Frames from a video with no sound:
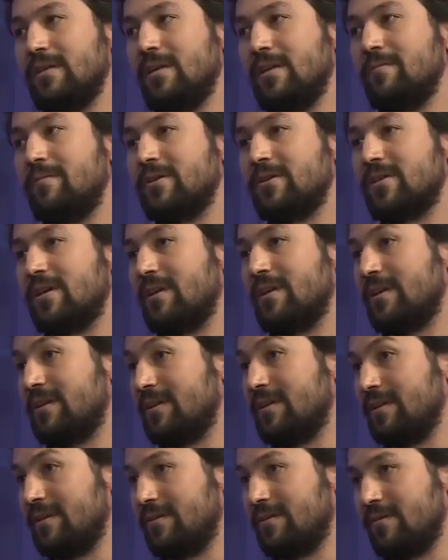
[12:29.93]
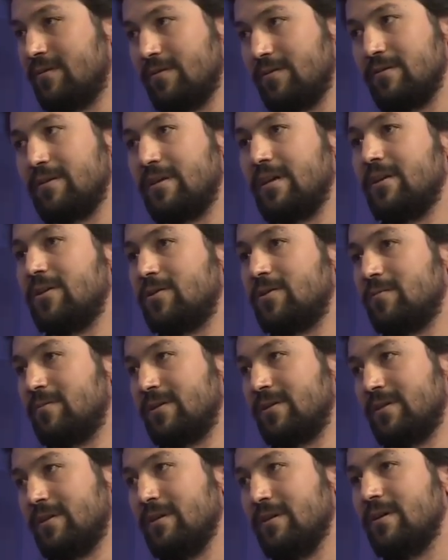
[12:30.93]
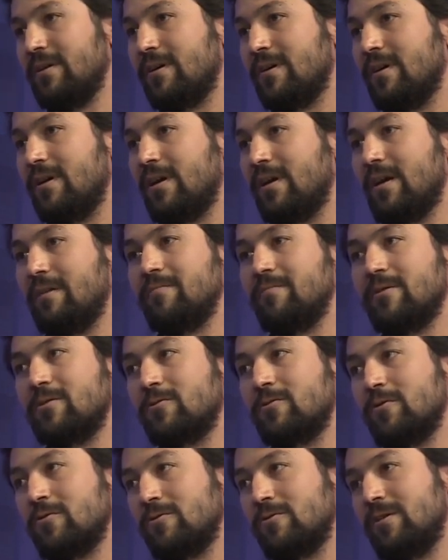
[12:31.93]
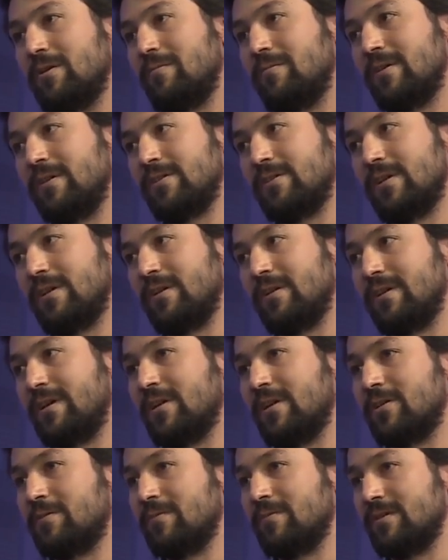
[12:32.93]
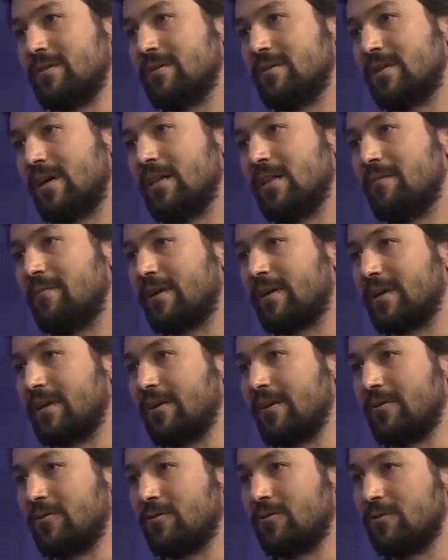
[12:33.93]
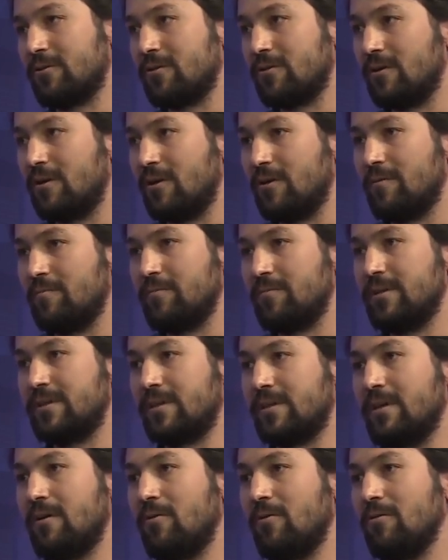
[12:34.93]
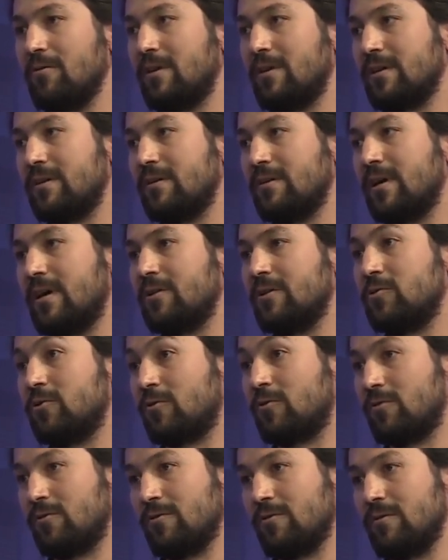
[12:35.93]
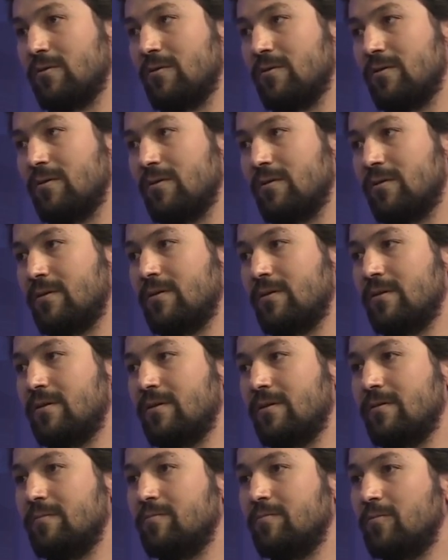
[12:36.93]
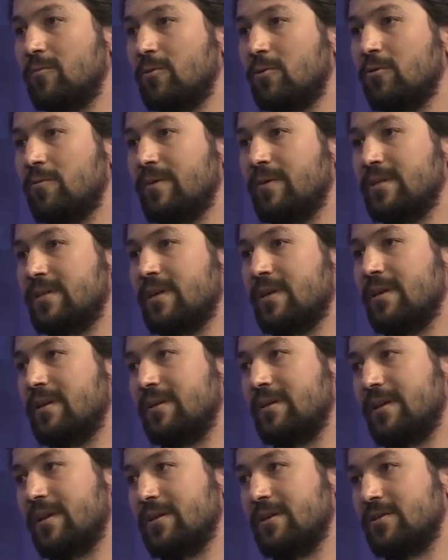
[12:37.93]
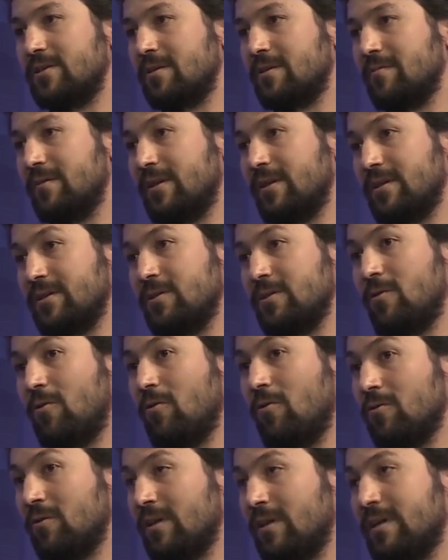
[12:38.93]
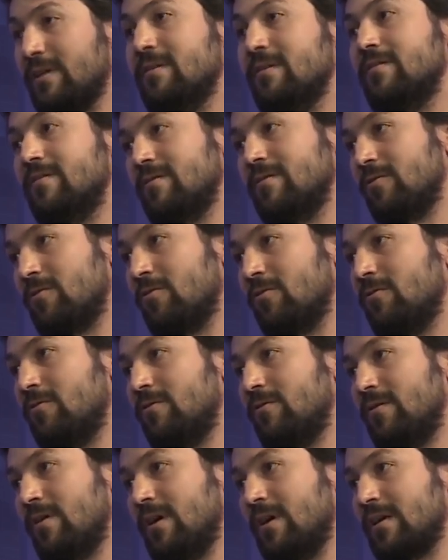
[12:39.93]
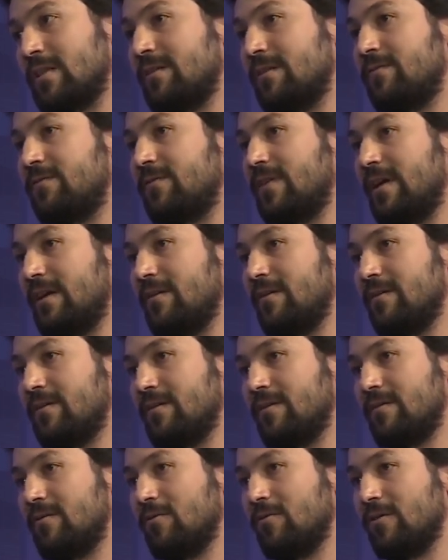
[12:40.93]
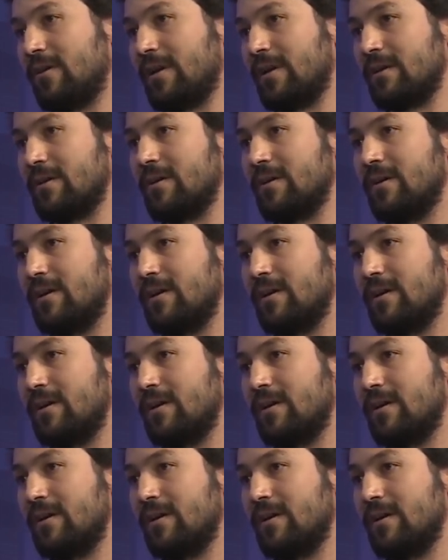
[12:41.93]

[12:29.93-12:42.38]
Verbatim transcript: dil becerilerinin hı hı. gelişmesi hem de sözlü dil becerilerinin gelişmesini sağlamak gerekiyor. Biz de onların daha çok e, bu becerilerini geliştirmeleri için onların rol aktif yer, e, olarak